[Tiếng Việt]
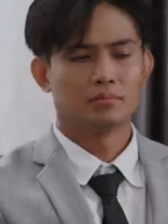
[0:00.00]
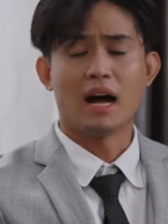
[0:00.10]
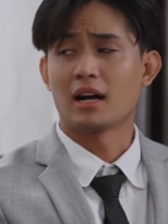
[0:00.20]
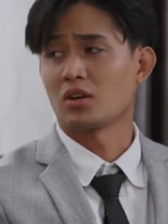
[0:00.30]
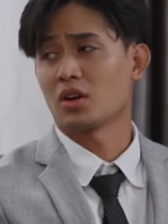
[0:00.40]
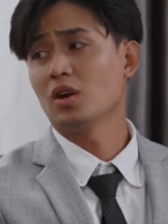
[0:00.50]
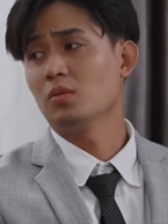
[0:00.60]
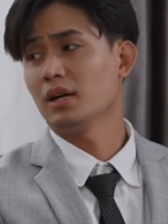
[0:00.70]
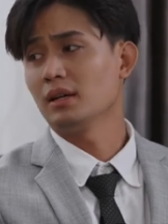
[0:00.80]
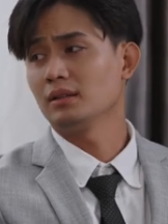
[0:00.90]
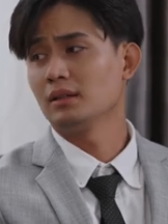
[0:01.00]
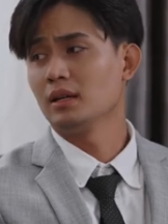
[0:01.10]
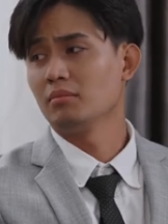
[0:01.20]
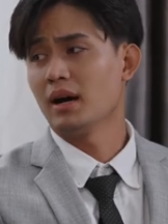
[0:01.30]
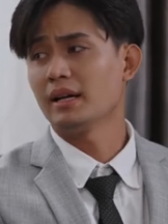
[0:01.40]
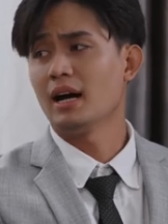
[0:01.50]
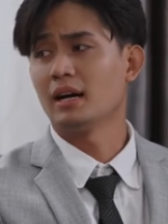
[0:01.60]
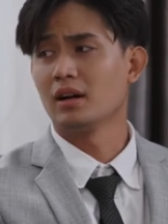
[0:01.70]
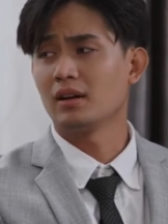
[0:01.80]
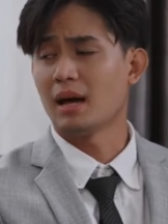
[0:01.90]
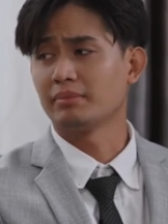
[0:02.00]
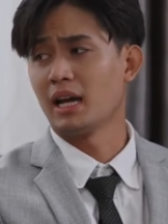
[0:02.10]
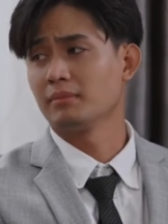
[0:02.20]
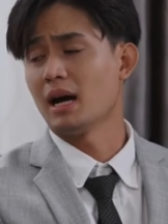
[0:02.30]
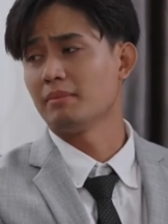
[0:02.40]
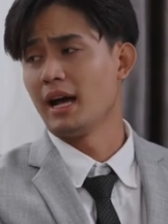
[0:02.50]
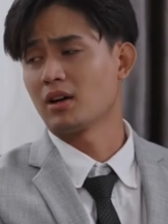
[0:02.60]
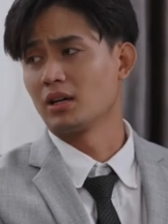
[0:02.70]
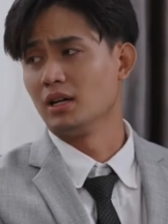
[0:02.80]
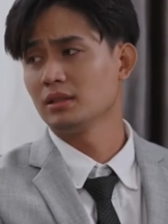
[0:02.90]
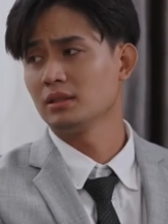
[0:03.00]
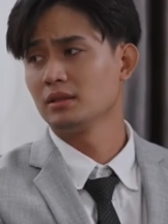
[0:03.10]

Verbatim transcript: Ba con nói đúng đó, má vợ đừng có làm tiền ba mẹ con nữa.